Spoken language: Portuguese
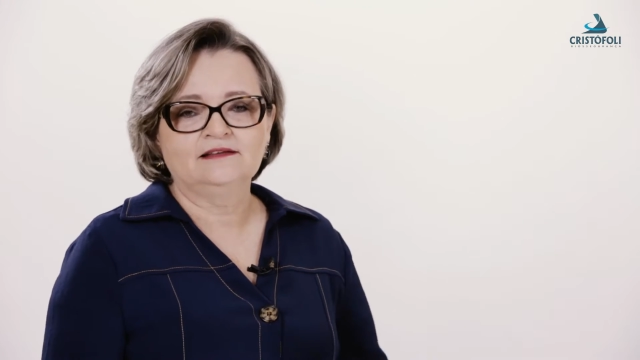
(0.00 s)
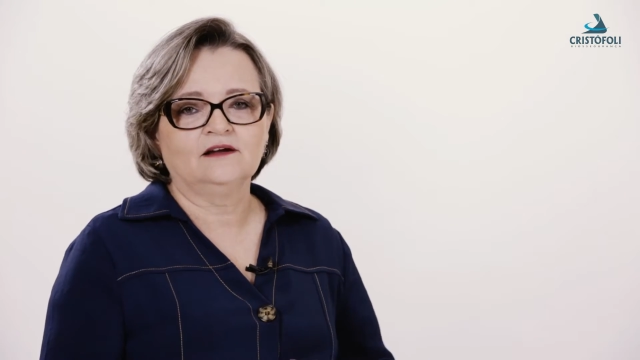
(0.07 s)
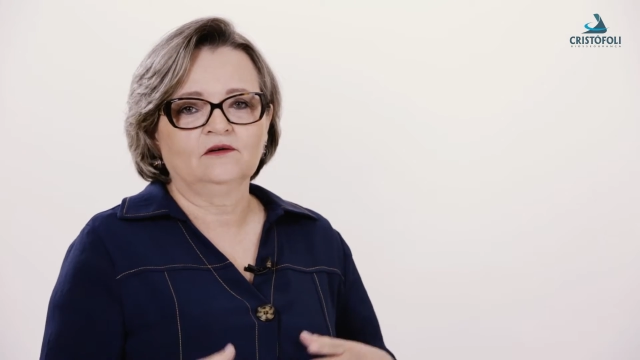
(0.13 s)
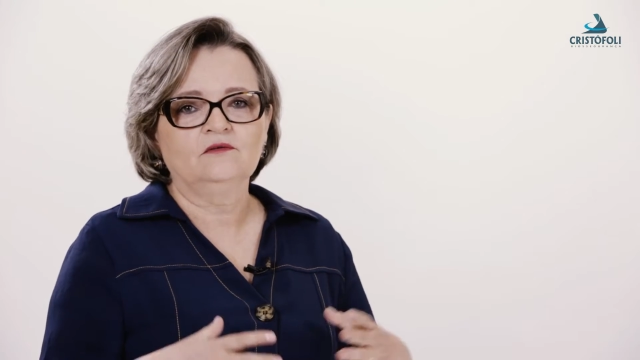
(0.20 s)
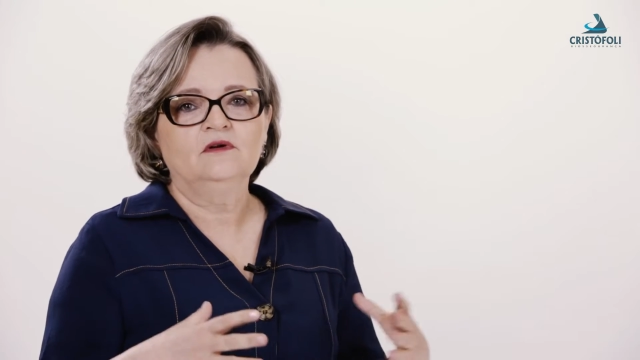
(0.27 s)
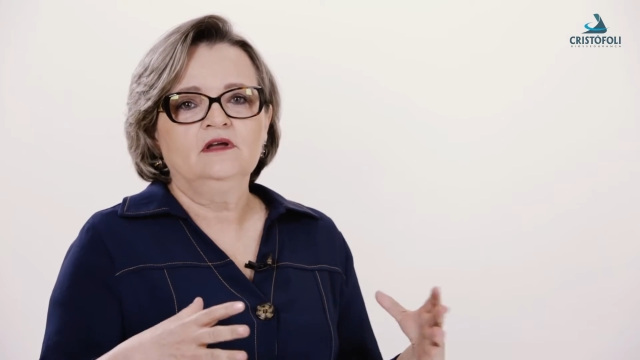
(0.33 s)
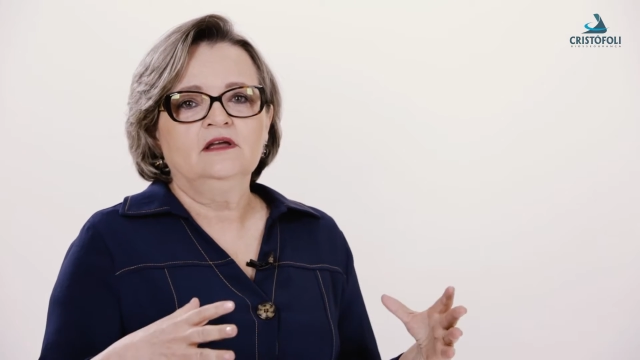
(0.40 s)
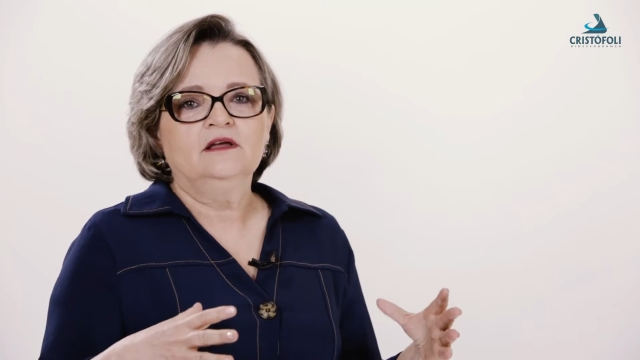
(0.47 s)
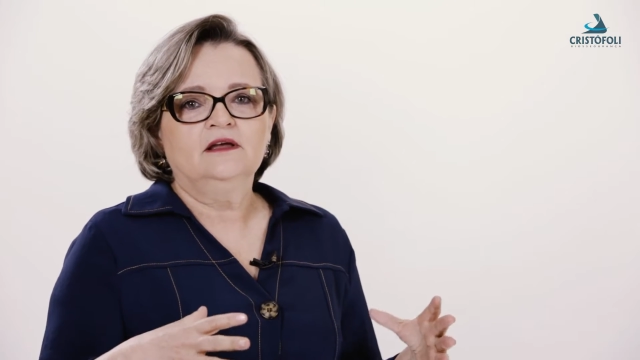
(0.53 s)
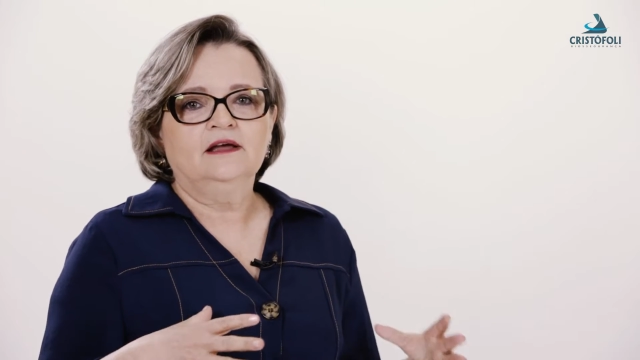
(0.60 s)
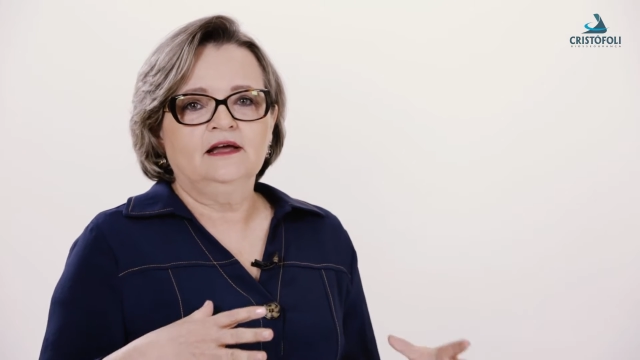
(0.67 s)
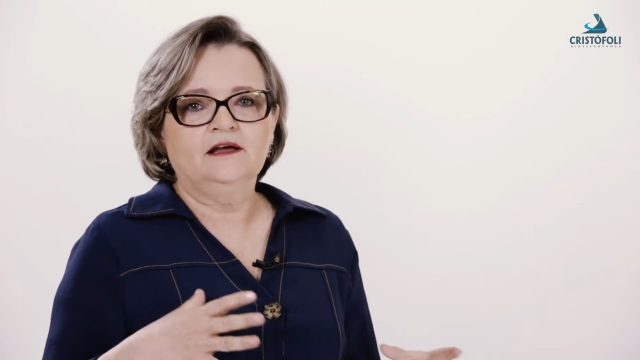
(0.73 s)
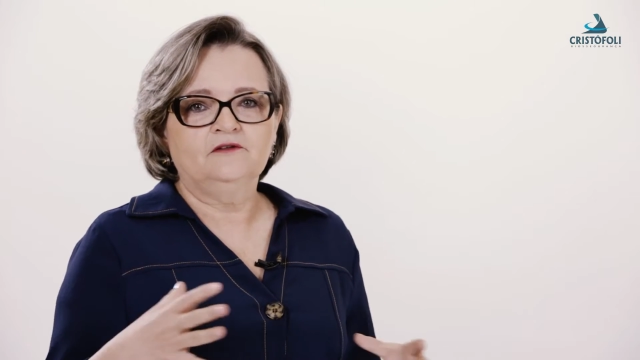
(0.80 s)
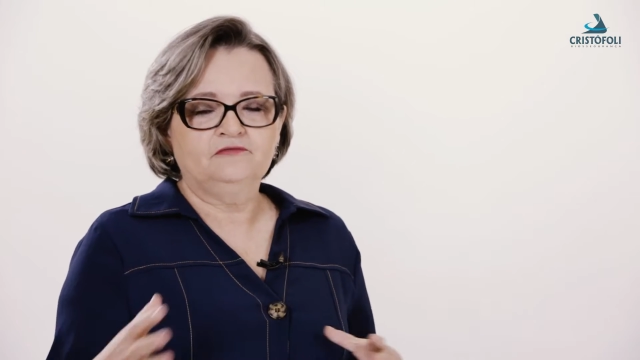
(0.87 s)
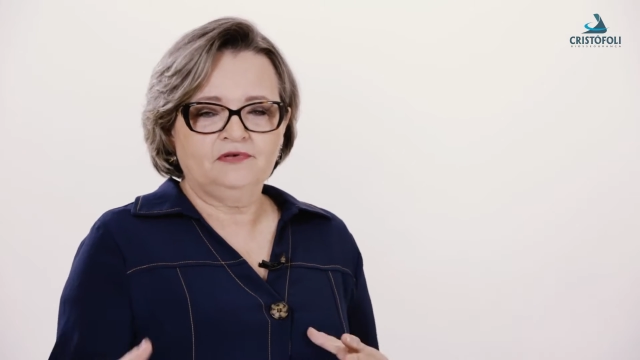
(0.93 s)
Então,
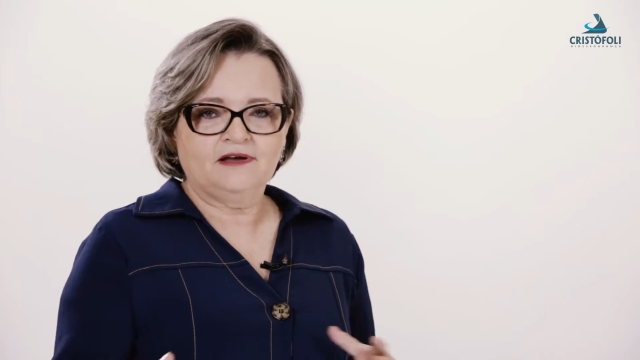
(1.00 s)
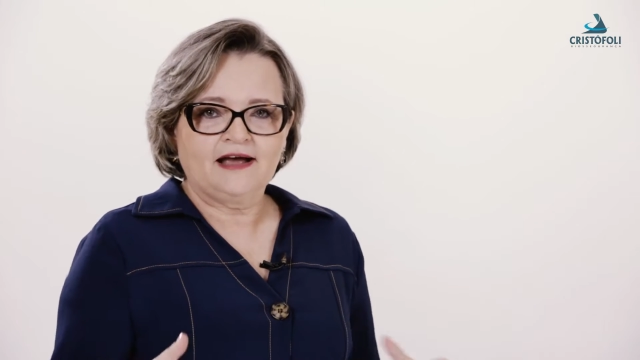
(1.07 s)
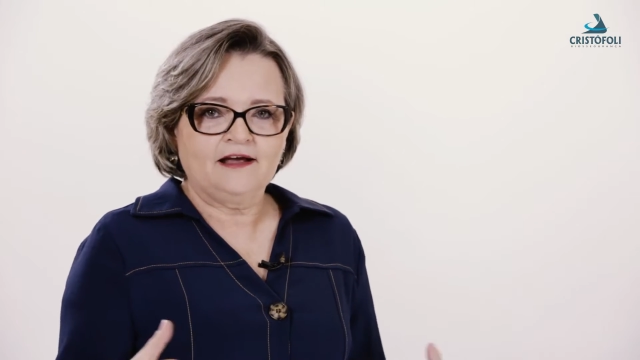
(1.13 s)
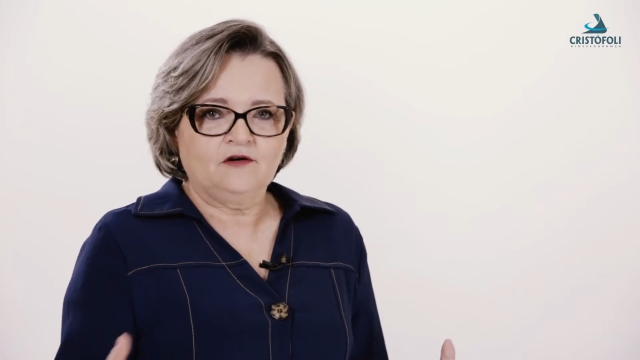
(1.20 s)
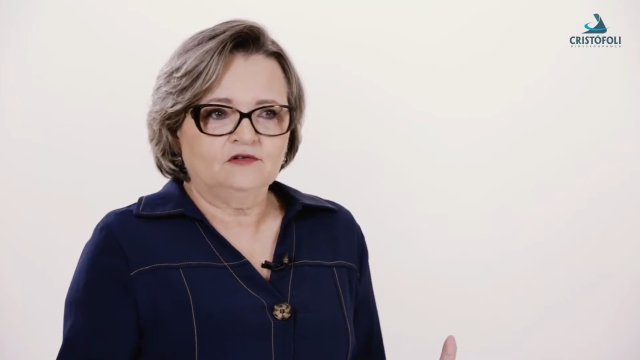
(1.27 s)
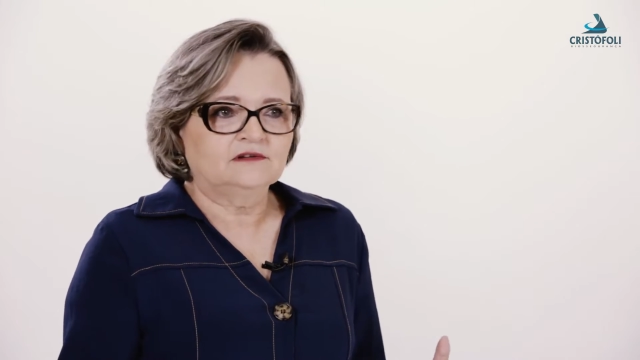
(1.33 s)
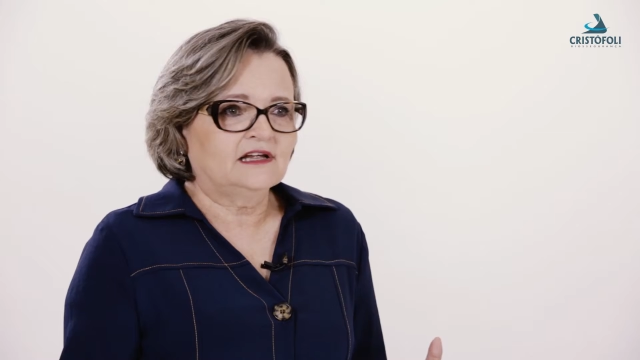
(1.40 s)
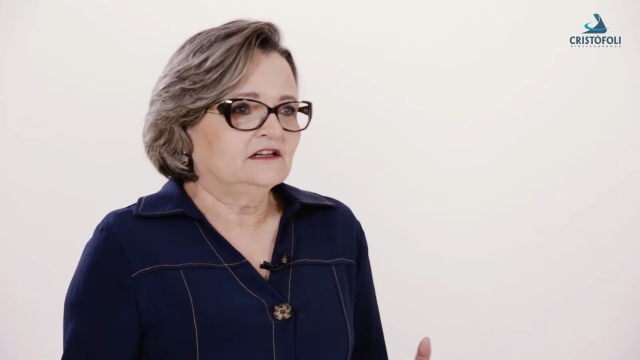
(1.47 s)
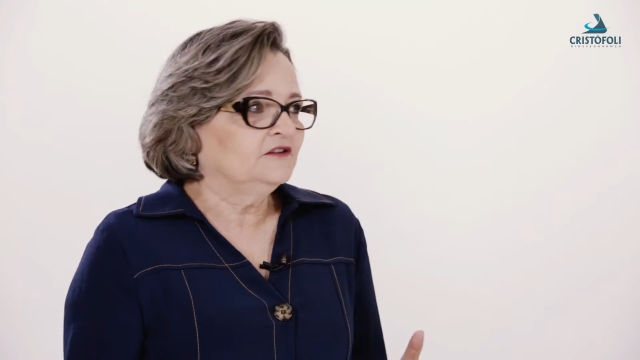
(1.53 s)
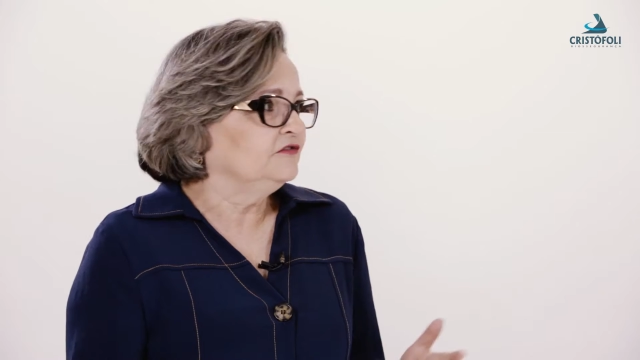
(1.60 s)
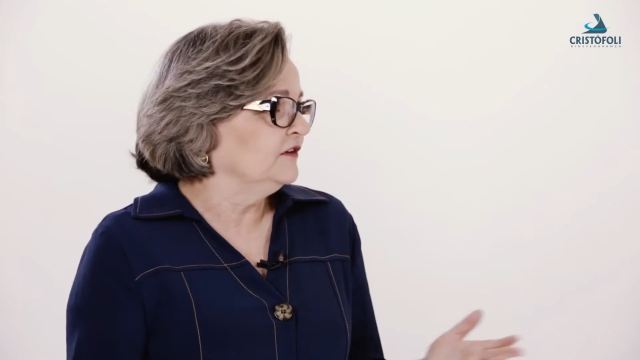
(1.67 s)
é, ficar em contato,